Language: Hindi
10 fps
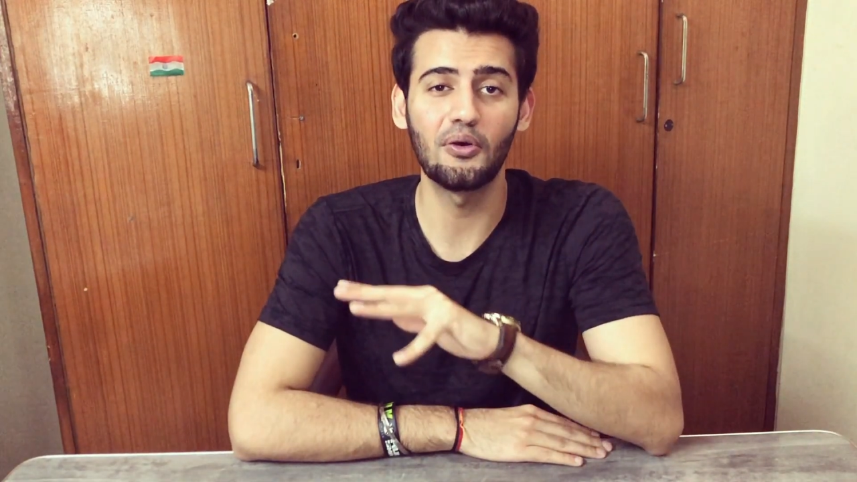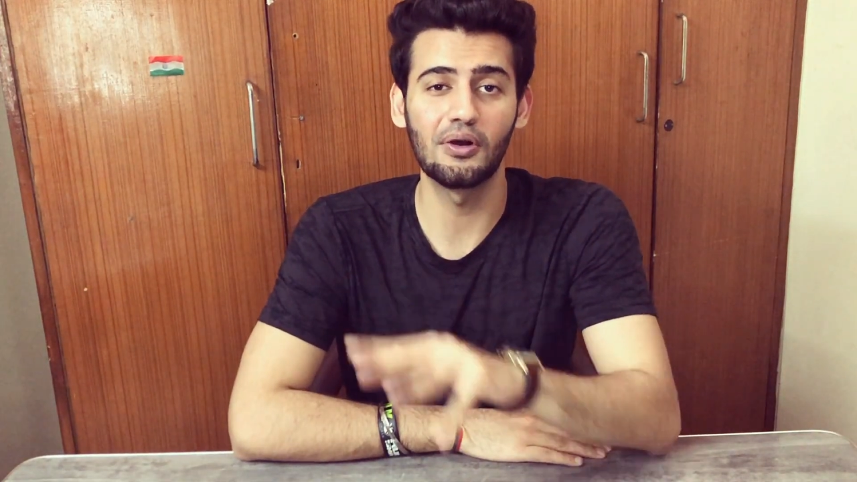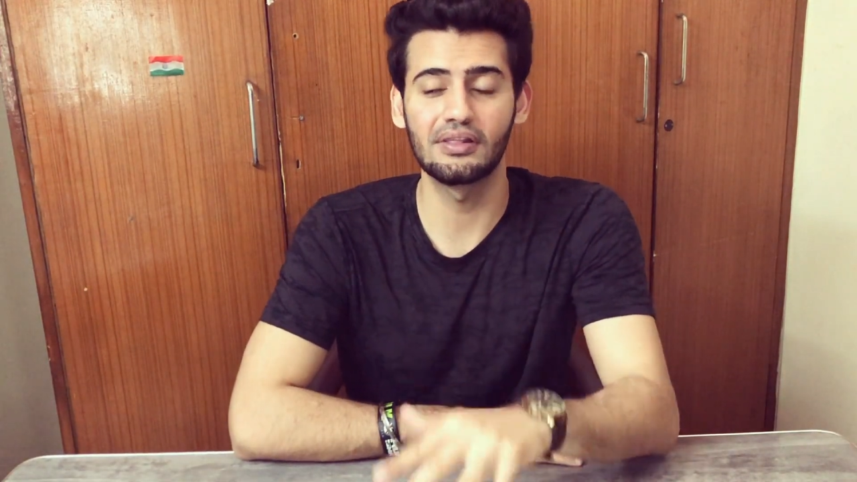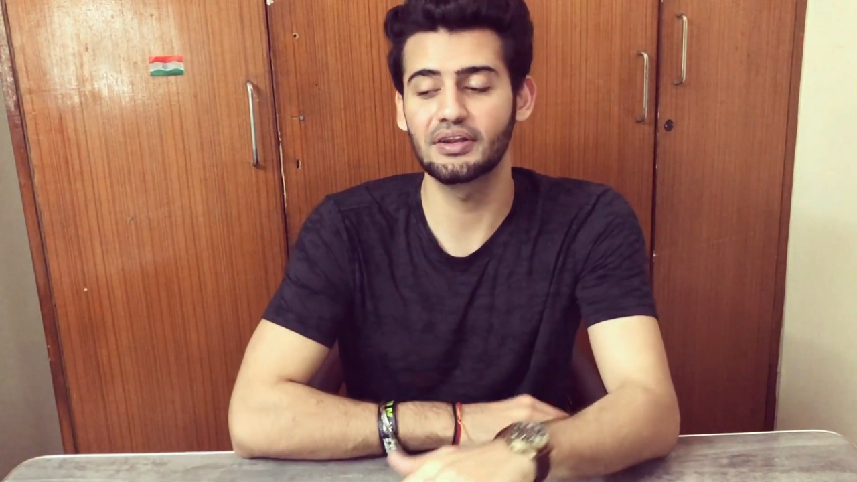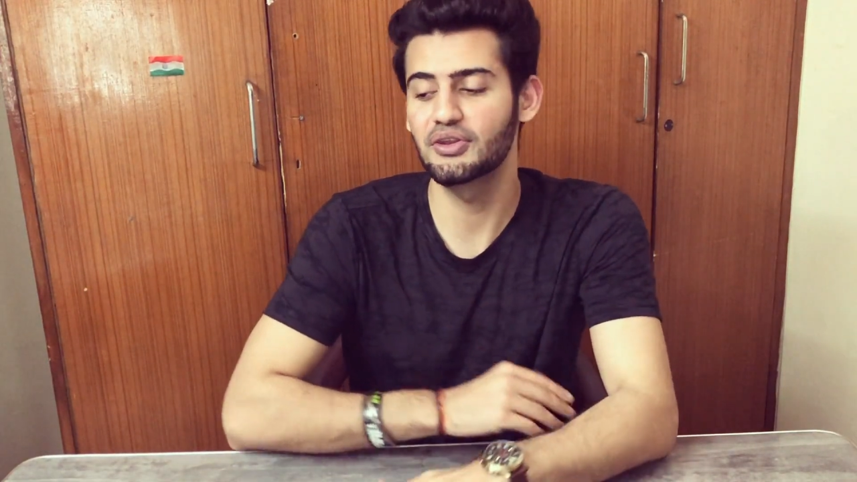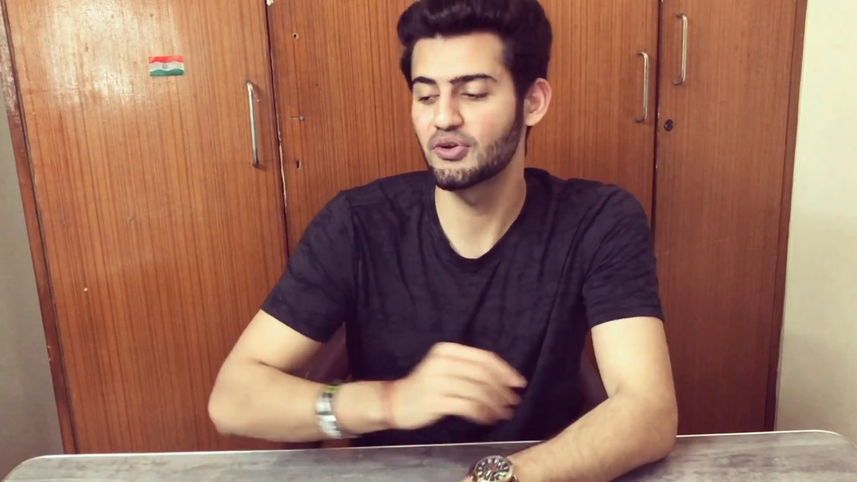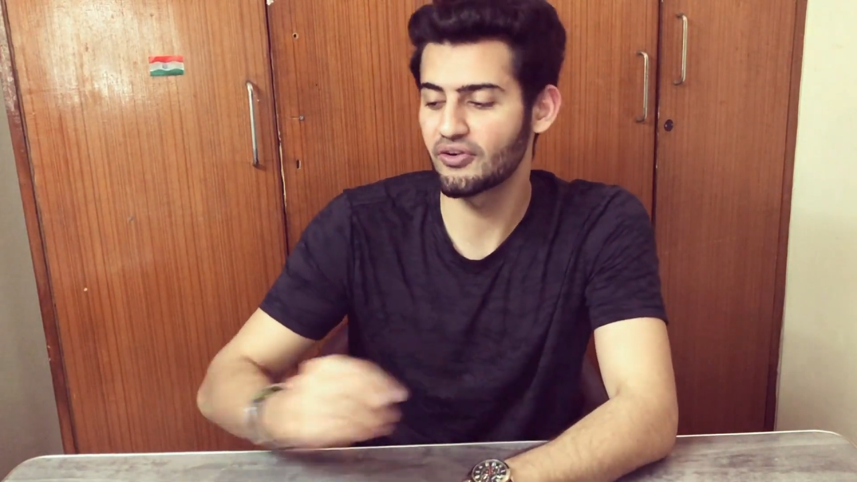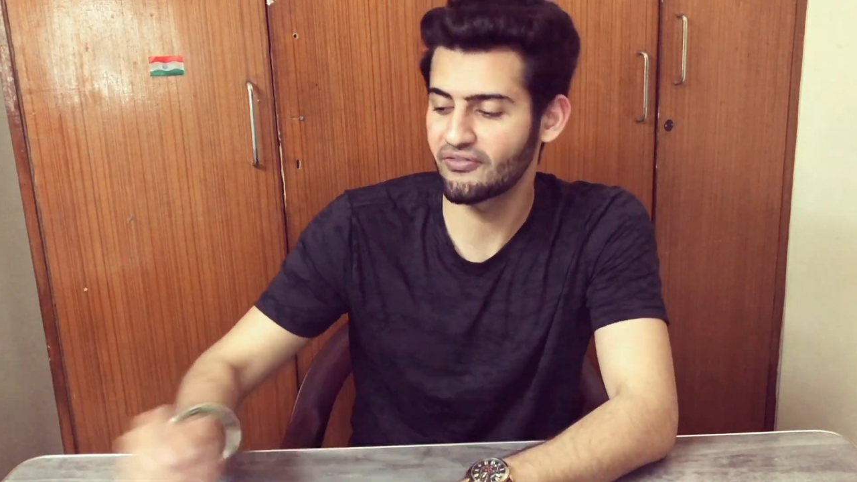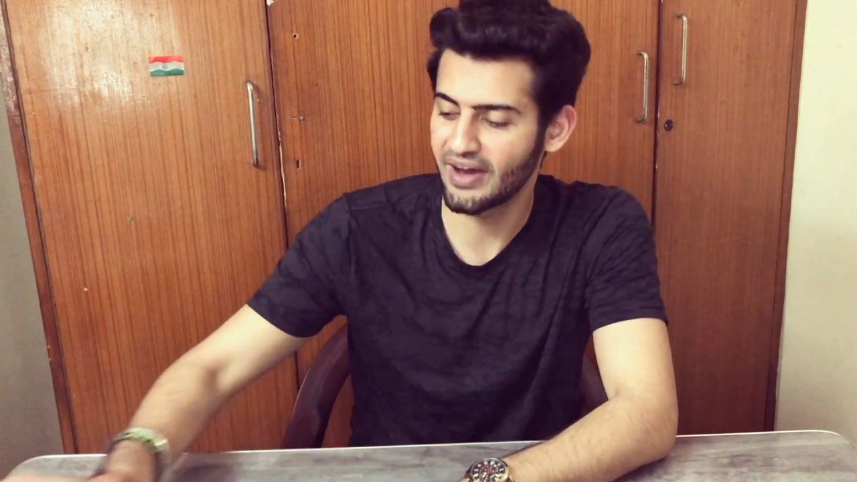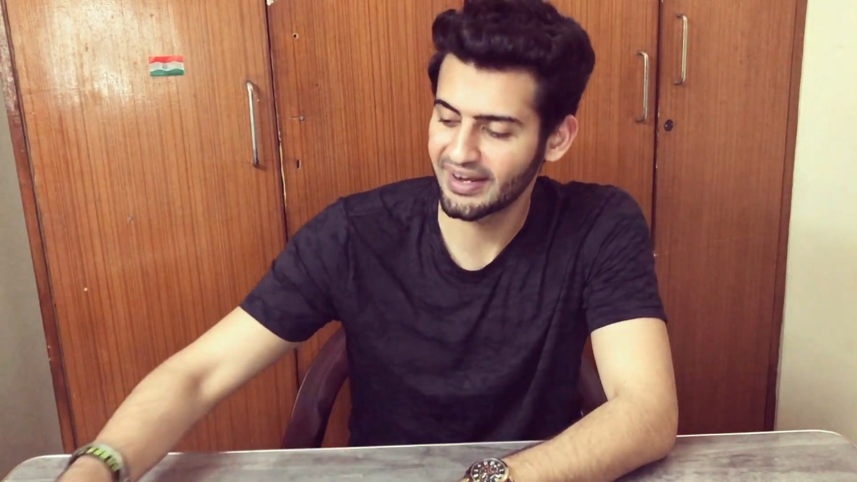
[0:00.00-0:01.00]
ऑल द डियोर
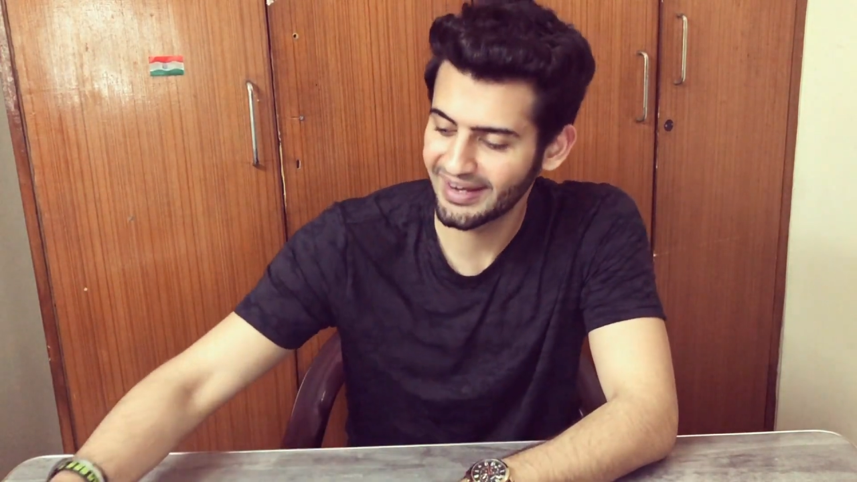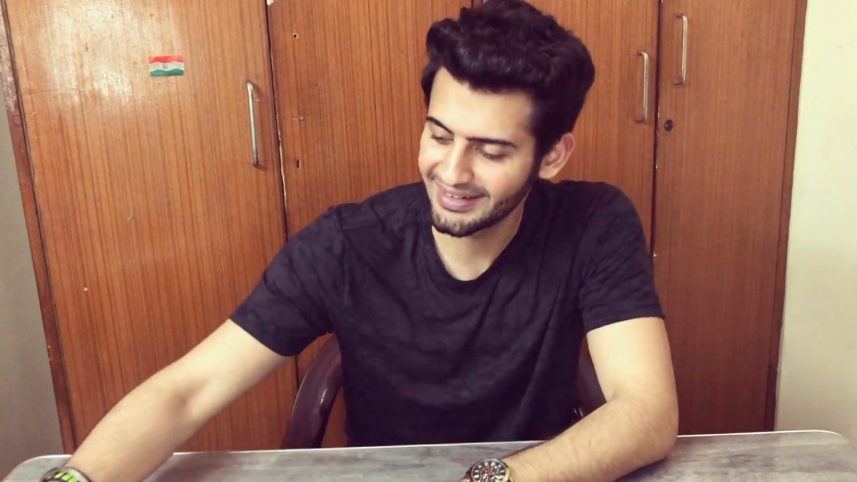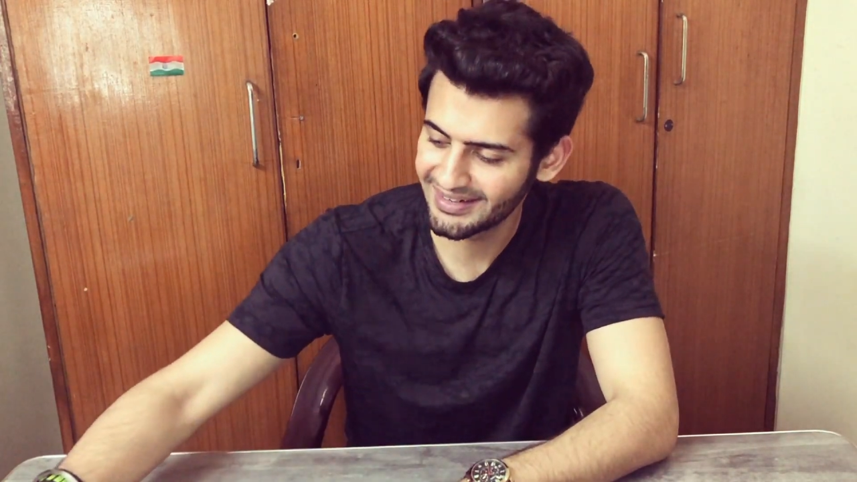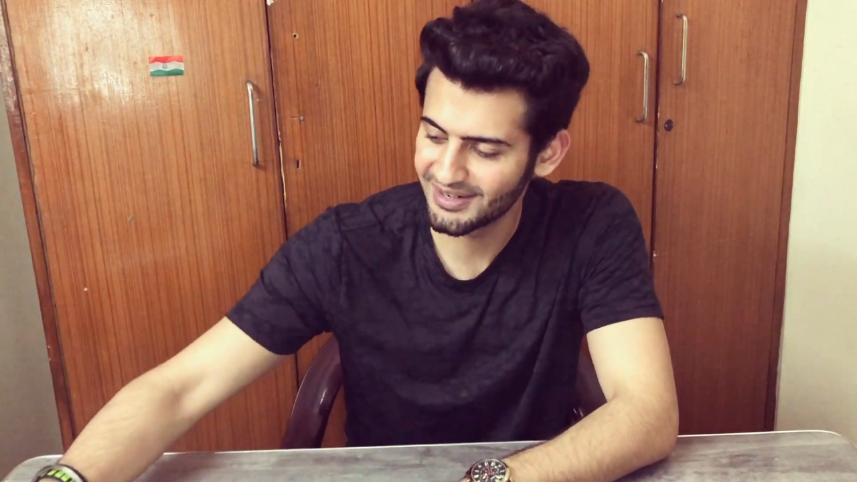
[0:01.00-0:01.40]
फायरनहाइट